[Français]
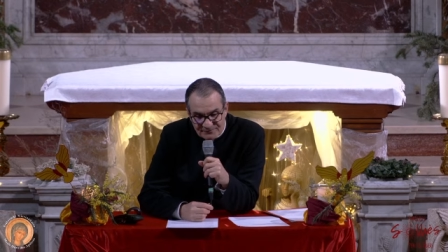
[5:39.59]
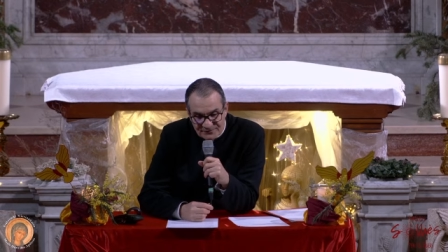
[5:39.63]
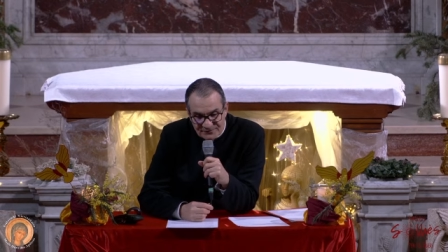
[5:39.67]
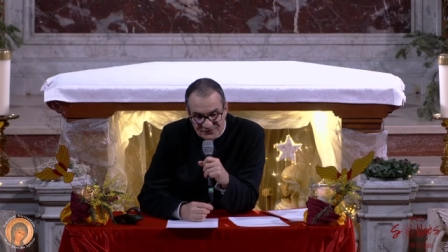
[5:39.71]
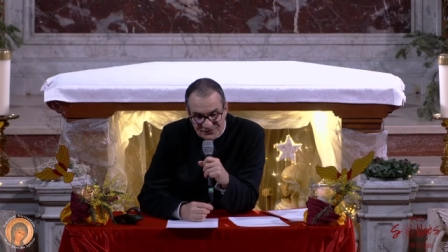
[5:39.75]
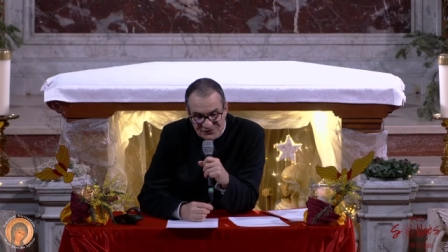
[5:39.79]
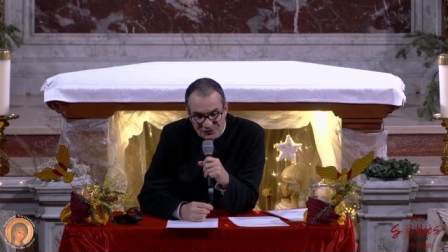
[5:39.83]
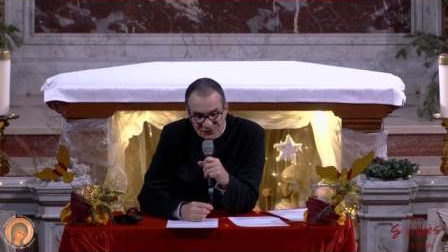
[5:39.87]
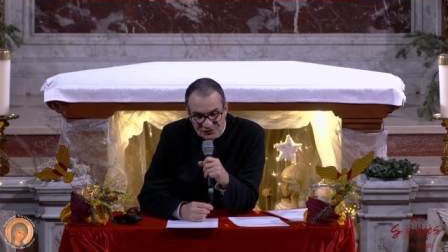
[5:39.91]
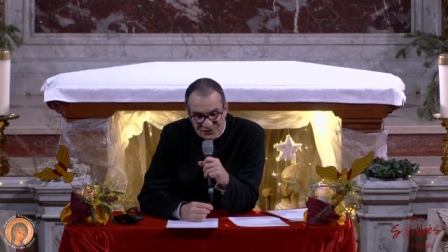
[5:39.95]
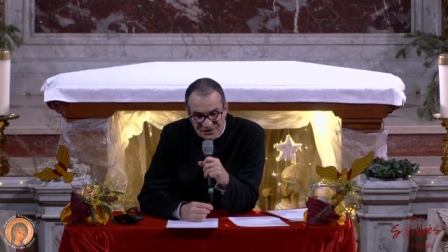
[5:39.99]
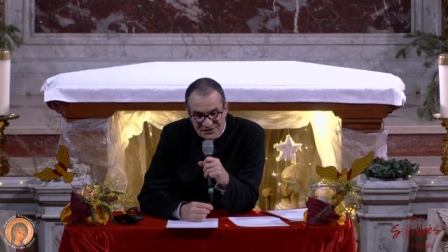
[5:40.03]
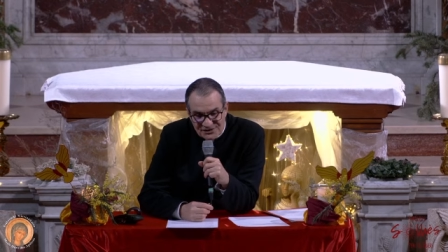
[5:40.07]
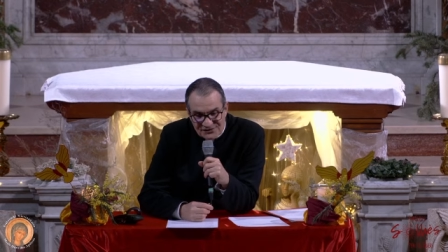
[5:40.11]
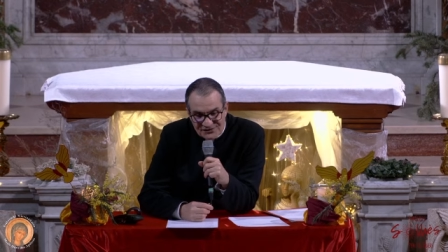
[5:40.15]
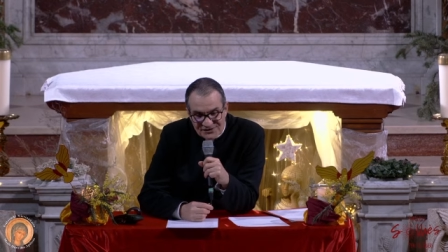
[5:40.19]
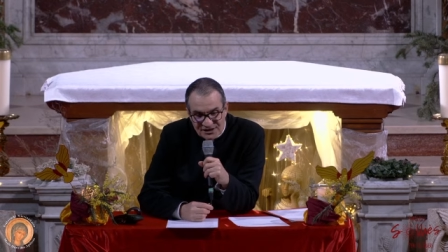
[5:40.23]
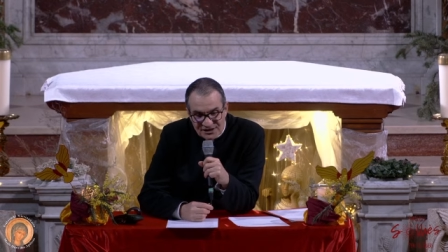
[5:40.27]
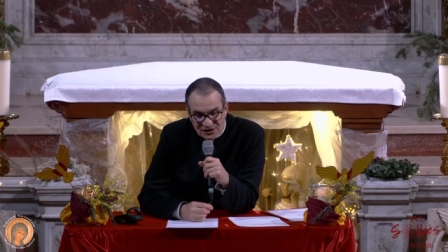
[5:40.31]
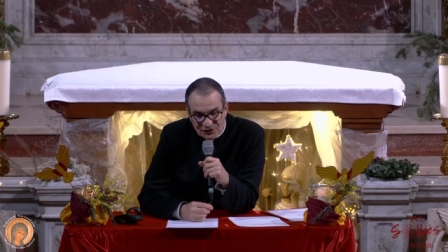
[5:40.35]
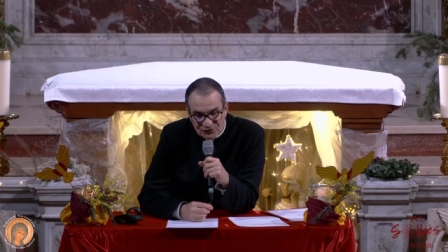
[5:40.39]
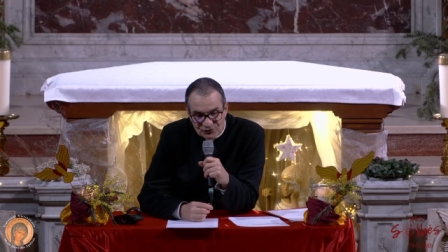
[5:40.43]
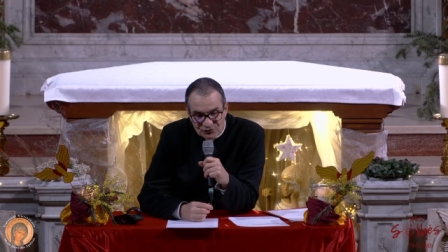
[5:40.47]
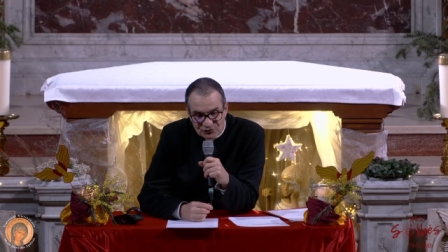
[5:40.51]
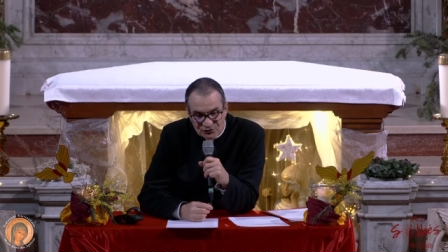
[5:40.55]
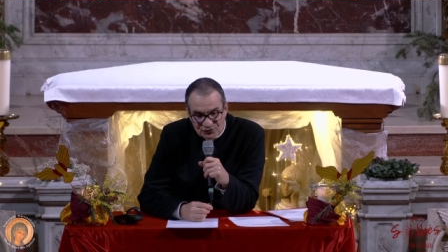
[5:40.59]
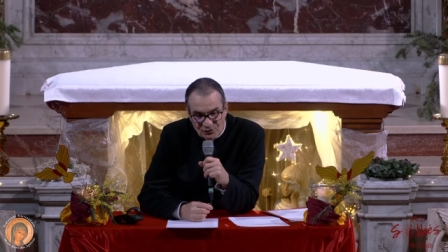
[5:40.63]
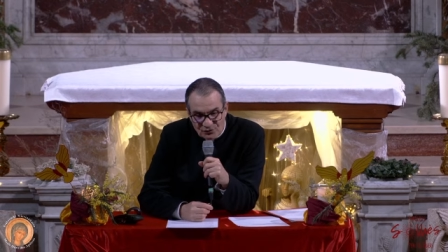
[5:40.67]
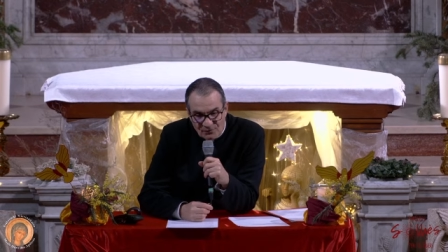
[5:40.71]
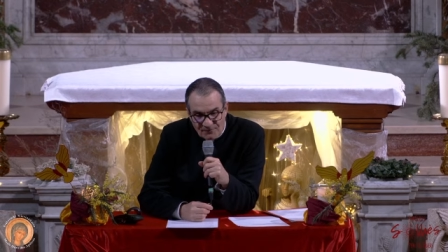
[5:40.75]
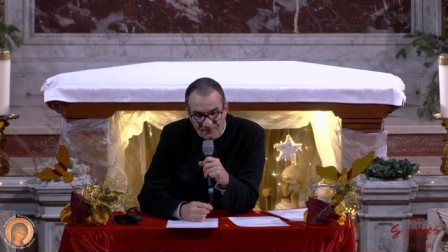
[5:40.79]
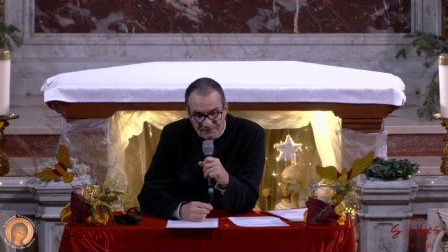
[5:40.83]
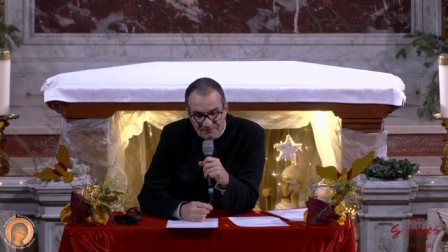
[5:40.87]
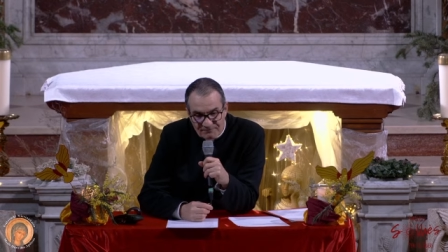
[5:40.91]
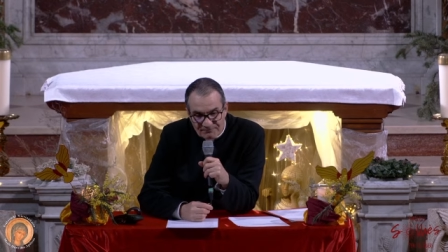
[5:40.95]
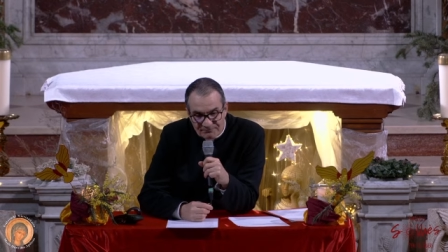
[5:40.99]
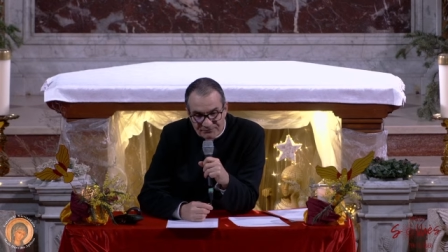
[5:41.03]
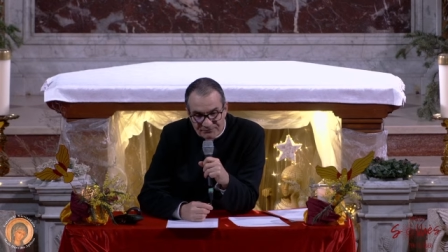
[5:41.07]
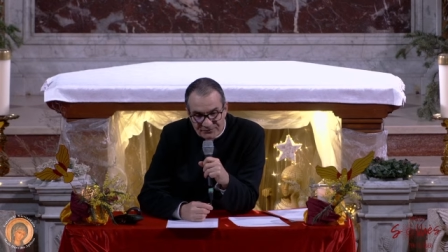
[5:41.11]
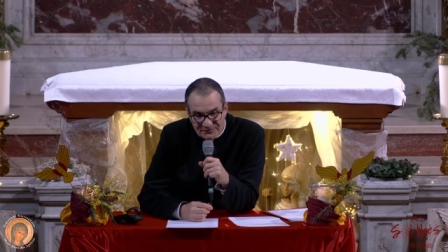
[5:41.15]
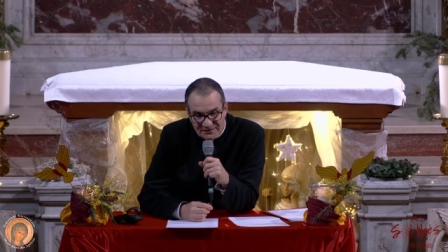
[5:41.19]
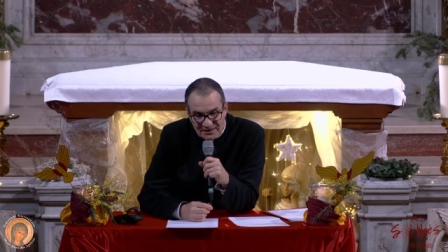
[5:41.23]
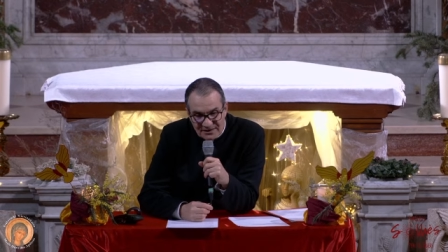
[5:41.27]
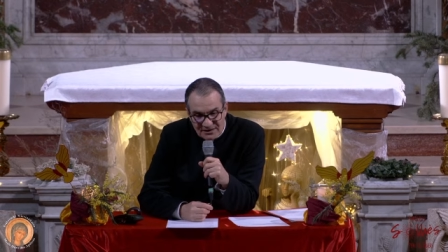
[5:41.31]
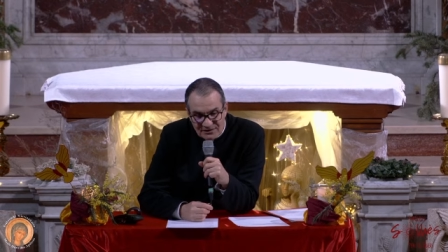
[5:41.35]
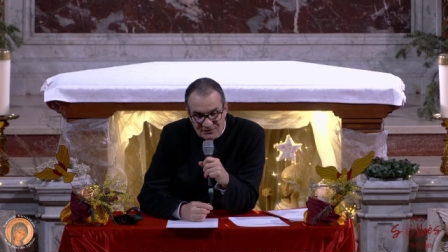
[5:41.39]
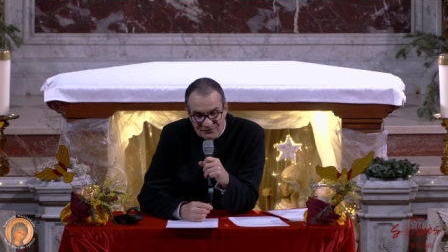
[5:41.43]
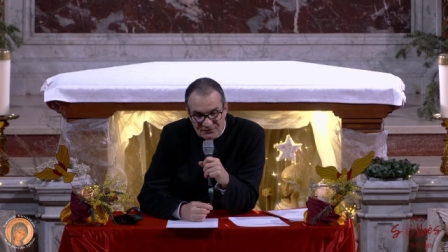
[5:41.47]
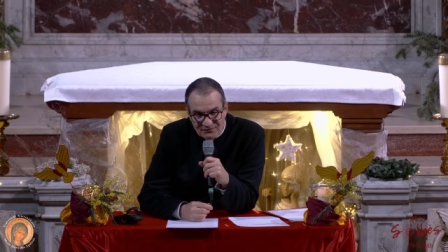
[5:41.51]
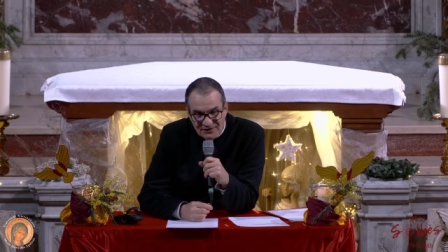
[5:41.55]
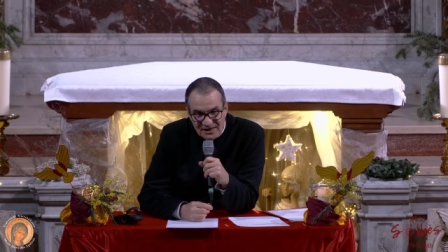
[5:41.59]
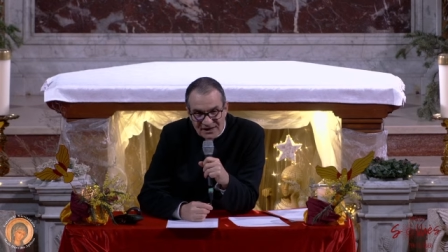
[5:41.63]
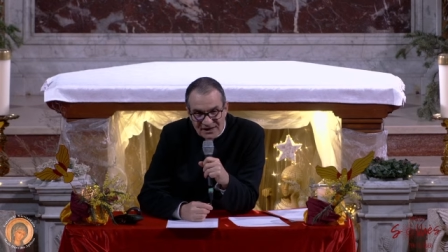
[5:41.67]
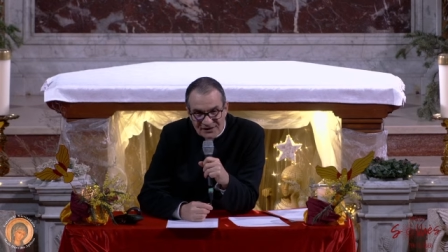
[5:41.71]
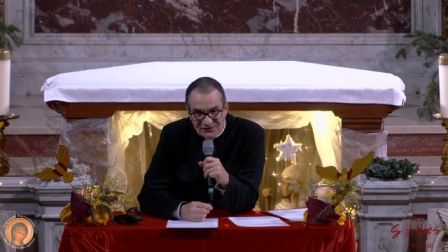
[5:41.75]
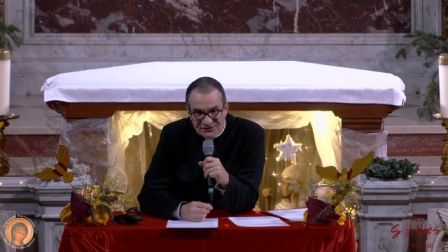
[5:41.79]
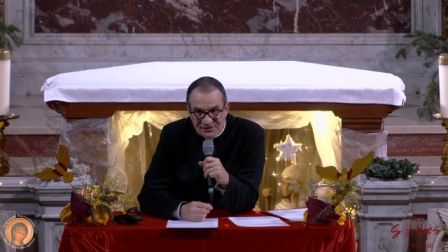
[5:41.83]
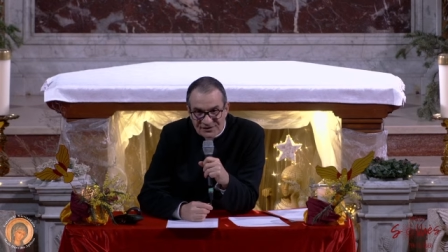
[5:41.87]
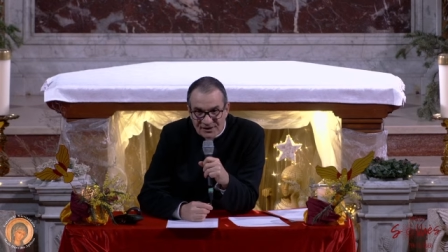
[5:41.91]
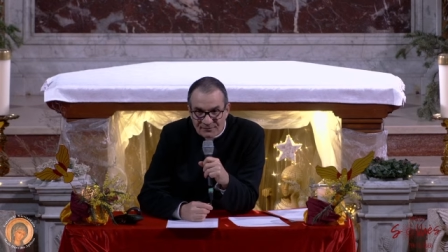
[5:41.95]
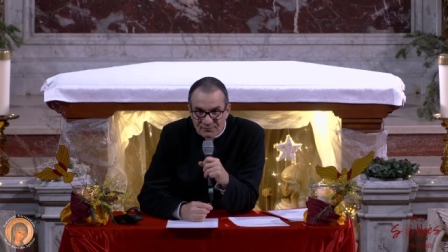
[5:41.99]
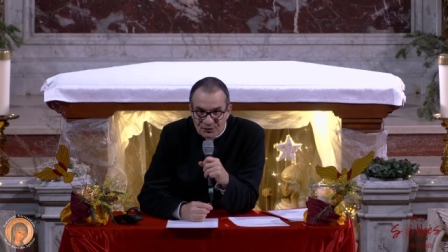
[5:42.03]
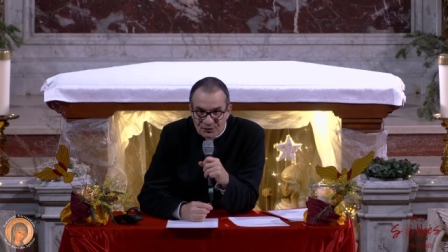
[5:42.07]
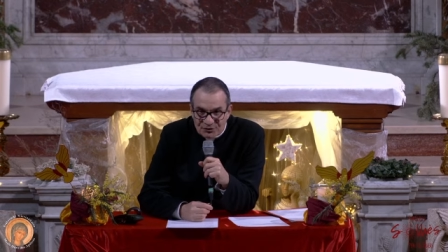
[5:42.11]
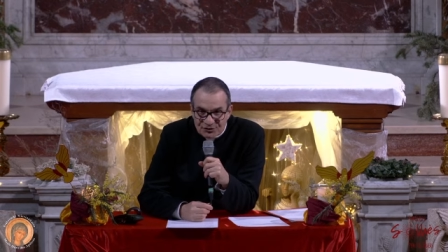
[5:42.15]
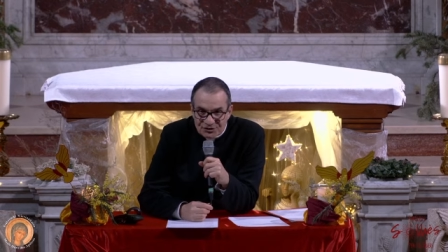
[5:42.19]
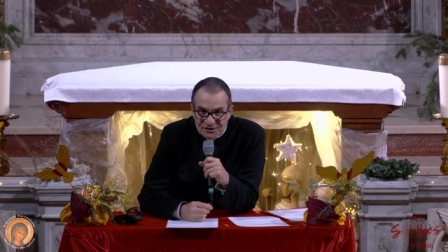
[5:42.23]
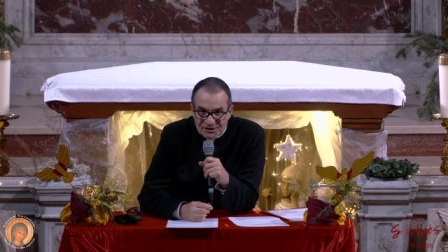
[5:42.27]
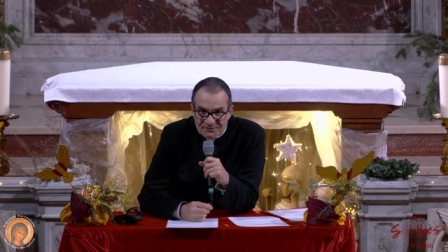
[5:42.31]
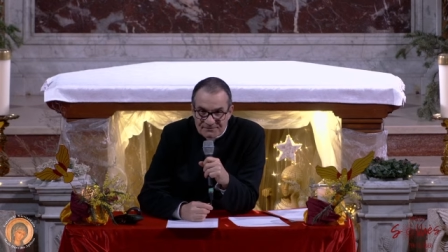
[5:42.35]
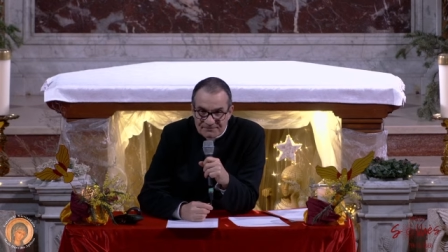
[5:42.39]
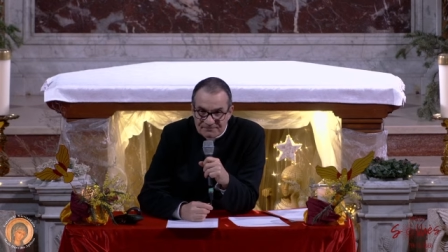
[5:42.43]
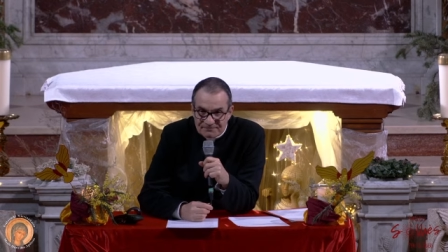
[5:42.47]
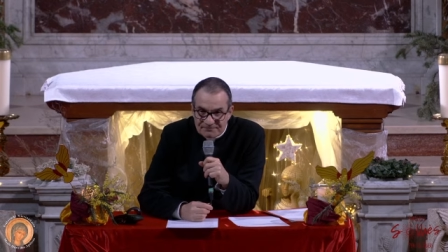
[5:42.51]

ce désir d'union, va s'approcher.